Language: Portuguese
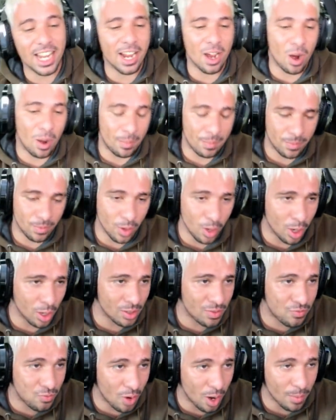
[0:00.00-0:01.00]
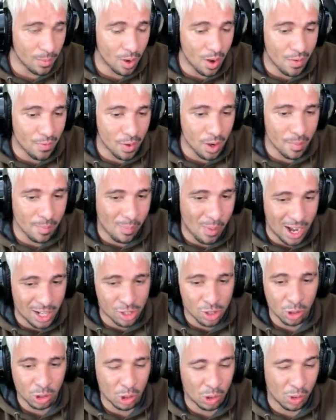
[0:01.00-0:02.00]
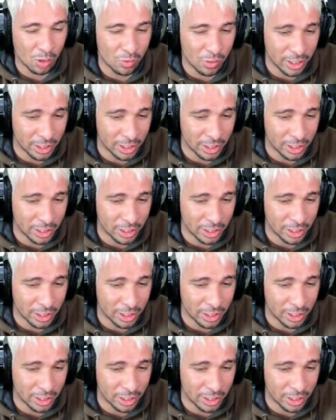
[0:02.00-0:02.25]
aí, ó, vamos, vamos, vamos pro assunto do